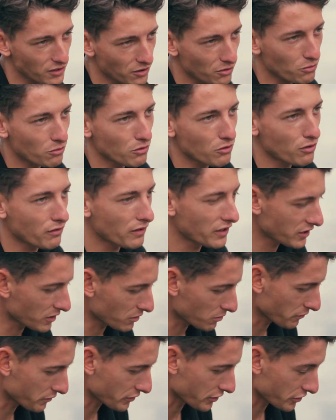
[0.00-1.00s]
i do
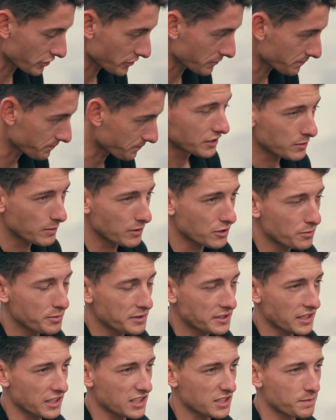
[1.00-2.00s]
gruntowania również. Trzeba
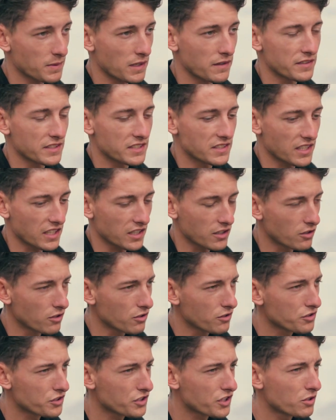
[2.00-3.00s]
sobie zdać sprawę z
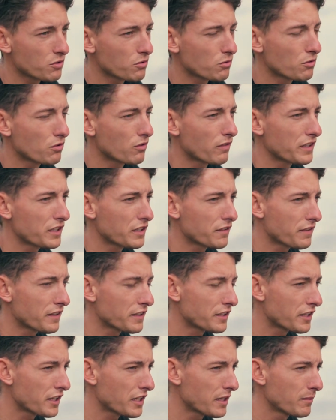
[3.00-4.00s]
tego, że gruntowanie
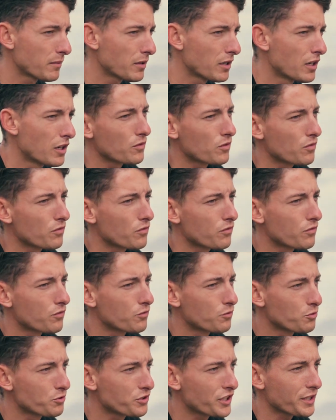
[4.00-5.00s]
federem
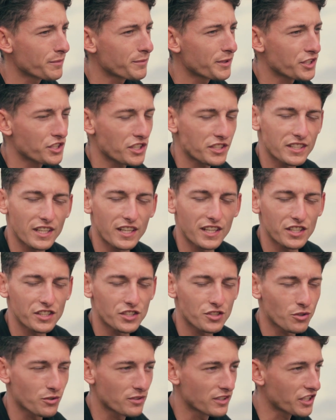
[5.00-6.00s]
w dużej mierze
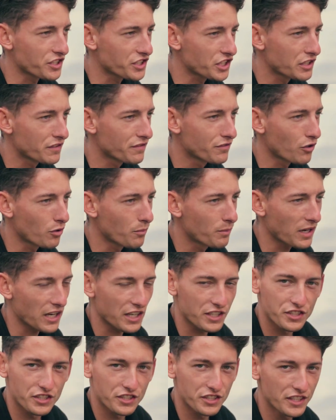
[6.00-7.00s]
zależy od naszej
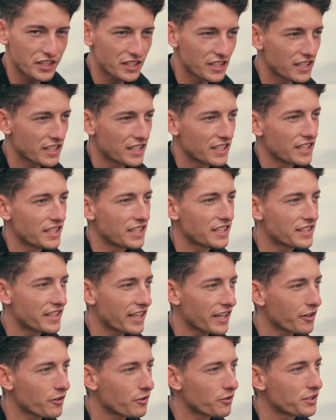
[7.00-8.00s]
wyobraźni i
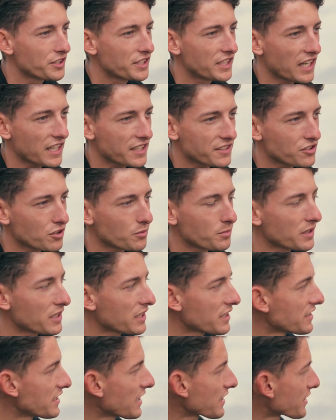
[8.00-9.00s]
tego, jak
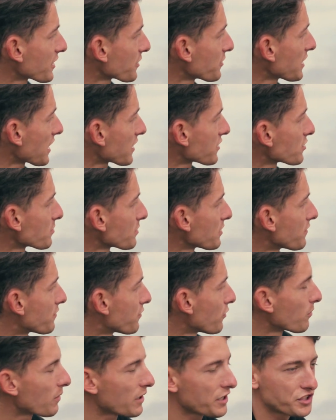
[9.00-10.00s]
sobie, jak, tego, jak sobie
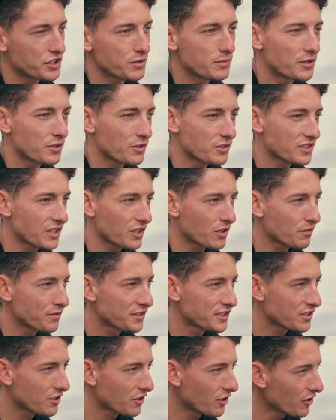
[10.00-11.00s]
wyobrazimy to
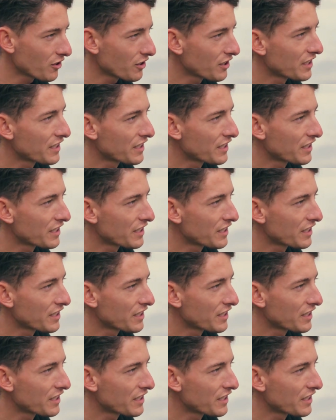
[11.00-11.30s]
stanowisko.